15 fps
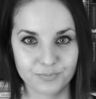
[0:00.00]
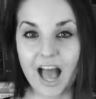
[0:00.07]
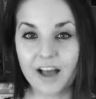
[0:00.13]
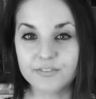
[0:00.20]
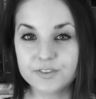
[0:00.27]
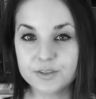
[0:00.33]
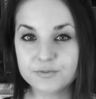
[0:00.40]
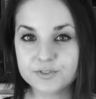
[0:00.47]

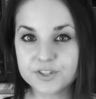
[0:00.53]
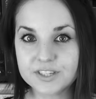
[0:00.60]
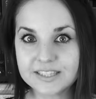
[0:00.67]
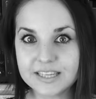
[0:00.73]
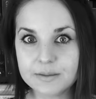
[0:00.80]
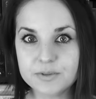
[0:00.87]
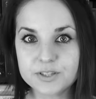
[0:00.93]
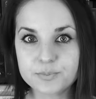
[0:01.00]
A w tym
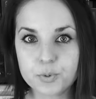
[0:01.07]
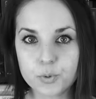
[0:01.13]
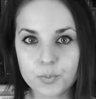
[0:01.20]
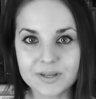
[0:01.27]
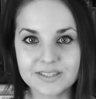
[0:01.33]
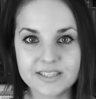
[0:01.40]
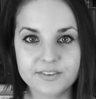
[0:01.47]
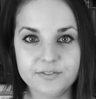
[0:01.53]
wszystkim jest
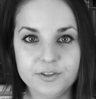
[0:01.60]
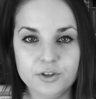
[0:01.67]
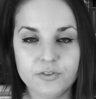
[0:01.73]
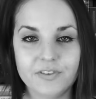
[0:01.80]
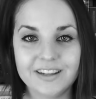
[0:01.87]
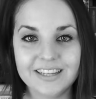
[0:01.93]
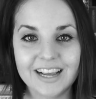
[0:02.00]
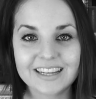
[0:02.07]
próba
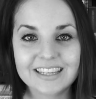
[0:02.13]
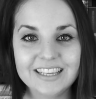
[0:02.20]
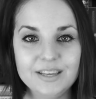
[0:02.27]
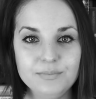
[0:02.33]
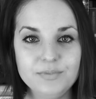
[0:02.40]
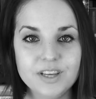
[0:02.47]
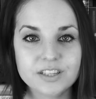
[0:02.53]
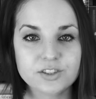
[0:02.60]
zdefiniowania,
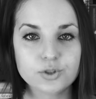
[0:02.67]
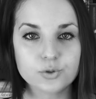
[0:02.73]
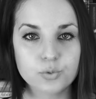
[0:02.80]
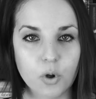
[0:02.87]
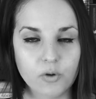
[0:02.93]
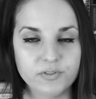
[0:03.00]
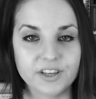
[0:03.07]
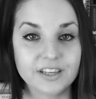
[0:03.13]
kim jest
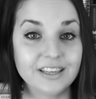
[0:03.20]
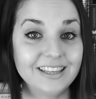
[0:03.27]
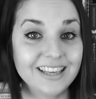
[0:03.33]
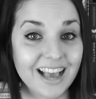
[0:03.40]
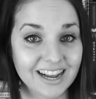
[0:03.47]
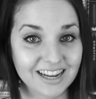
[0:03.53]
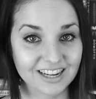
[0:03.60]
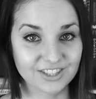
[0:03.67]
człowiek i
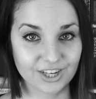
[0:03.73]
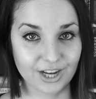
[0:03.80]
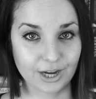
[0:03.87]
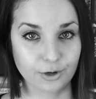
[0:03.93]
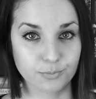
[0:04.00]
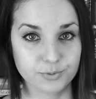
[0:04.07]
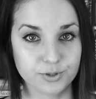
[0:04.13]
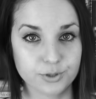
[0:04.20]
jaka czeka
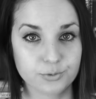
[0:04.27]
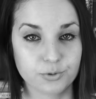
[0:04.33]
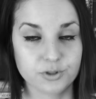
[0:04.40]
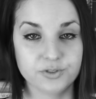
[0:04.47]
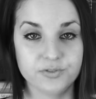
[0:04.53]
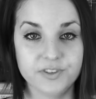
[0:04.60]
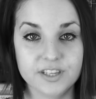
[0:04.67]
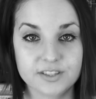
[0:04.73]
go
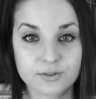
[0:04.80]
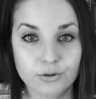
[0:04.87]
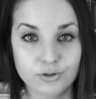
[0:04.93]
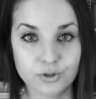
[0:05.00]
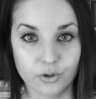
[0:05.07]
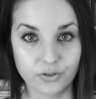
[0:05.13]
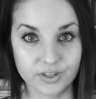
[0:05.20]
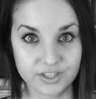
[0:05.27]
przyszłość w
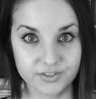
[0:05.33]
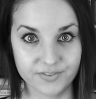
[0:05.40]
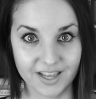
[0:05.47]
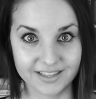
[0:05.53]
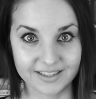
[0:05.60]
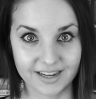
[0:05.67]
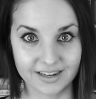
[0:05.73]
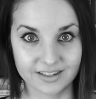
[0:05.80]
nieskończonych
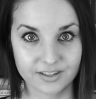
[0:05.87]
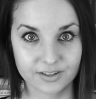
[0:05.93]
światach.